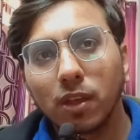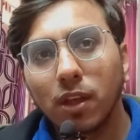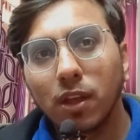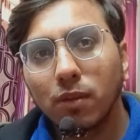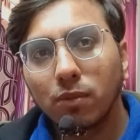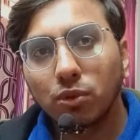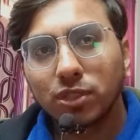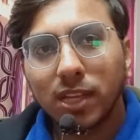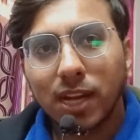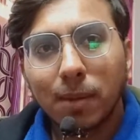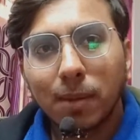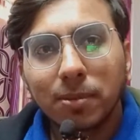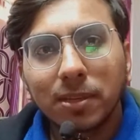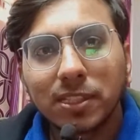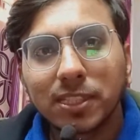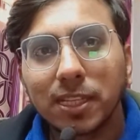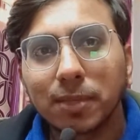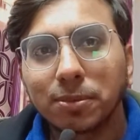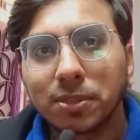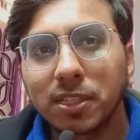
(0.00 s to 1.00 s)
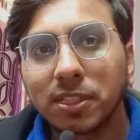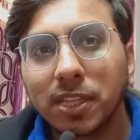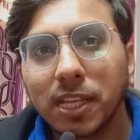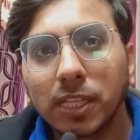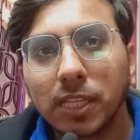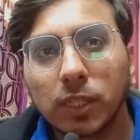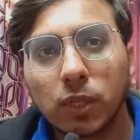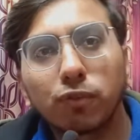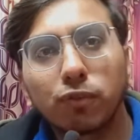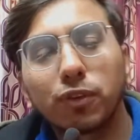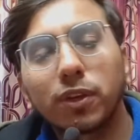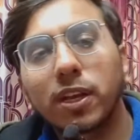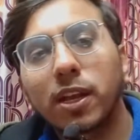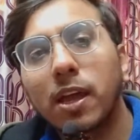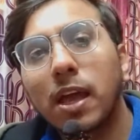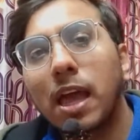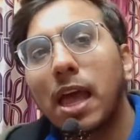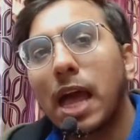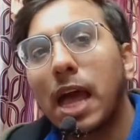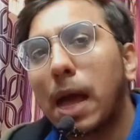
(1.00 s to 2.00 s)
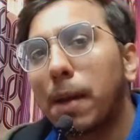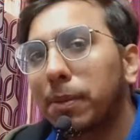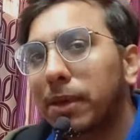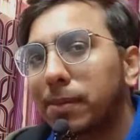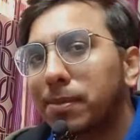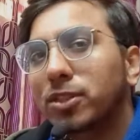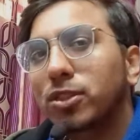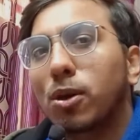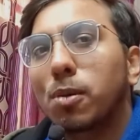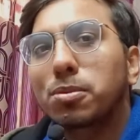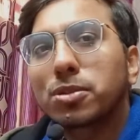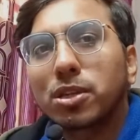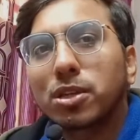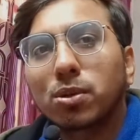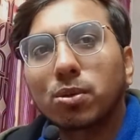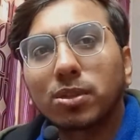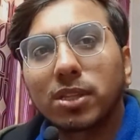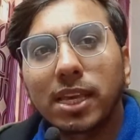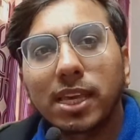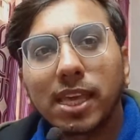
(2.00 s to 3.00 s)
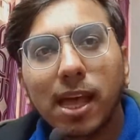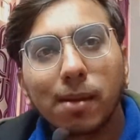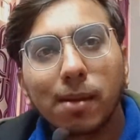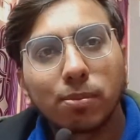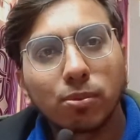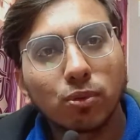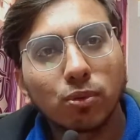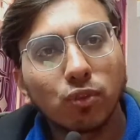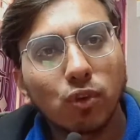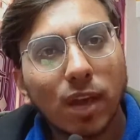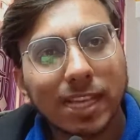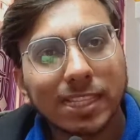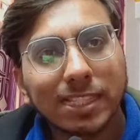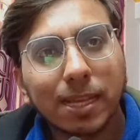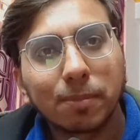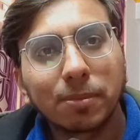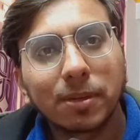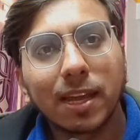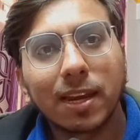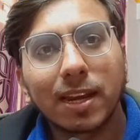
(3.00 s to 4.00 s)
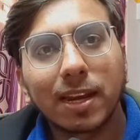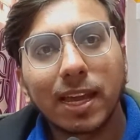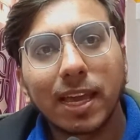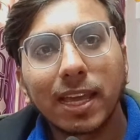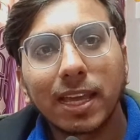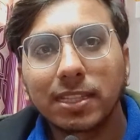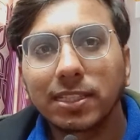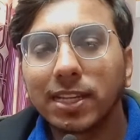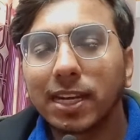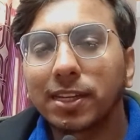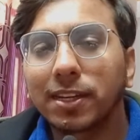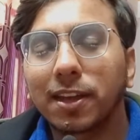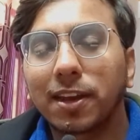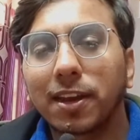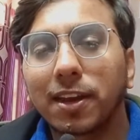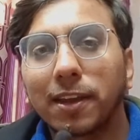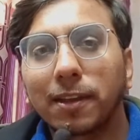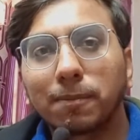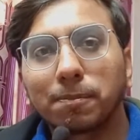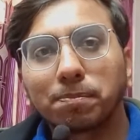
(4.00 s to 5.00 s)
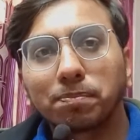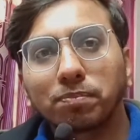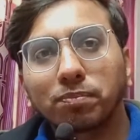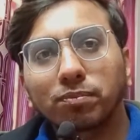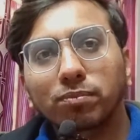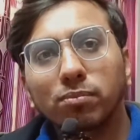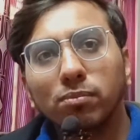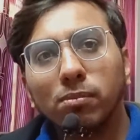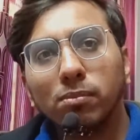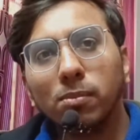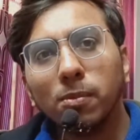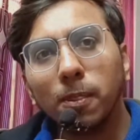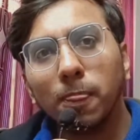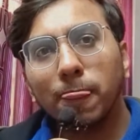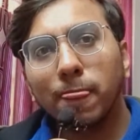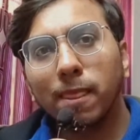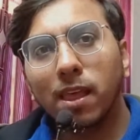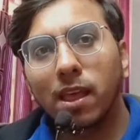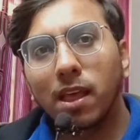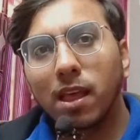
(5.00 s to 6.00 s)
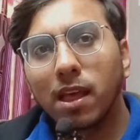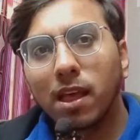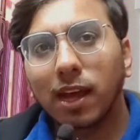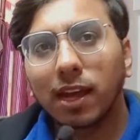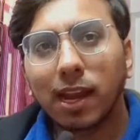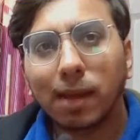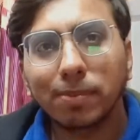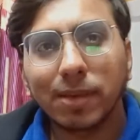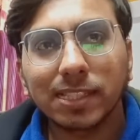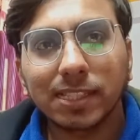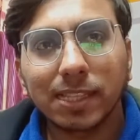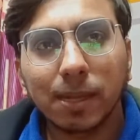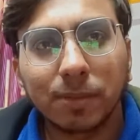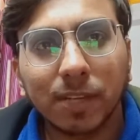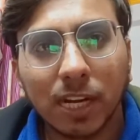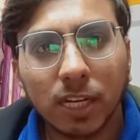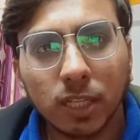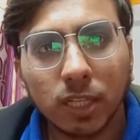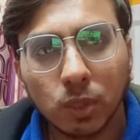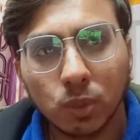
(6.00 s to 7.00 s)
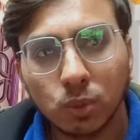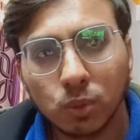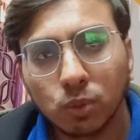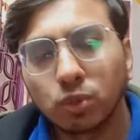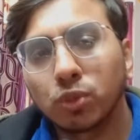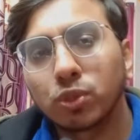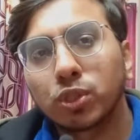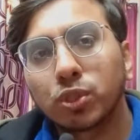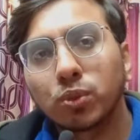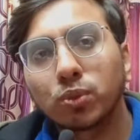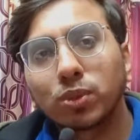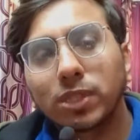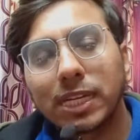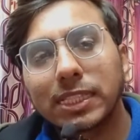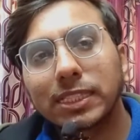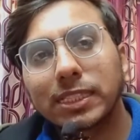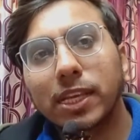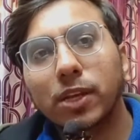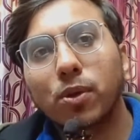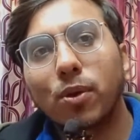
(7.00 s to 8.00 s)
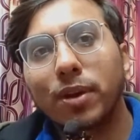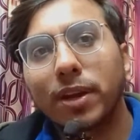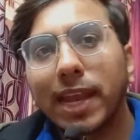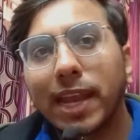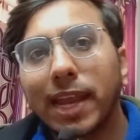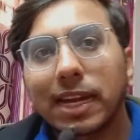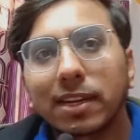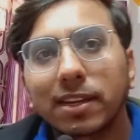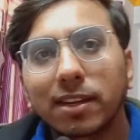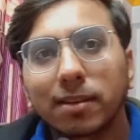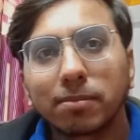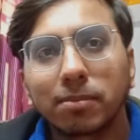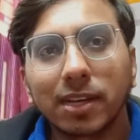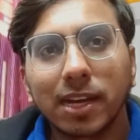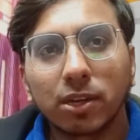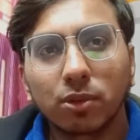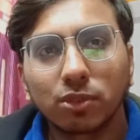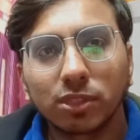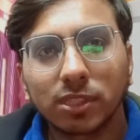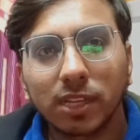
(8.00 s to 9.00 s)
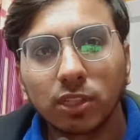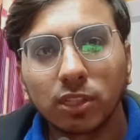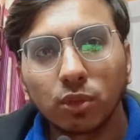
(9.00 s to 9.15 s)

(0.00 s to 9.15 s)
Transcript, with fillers: वो सारा आप डिस्क्रिप डिस्क्रिप्शन देखते हो फिर आपके पास ऑप्शन होता है कि आपको वो एक्सेप्ट करना है या रिजेक्ट करना है अगर आप एक्सेप्ट करते हो तो जो स्टूडेंट्स के कॉन्टैक्ट नंबर हैं उसके जो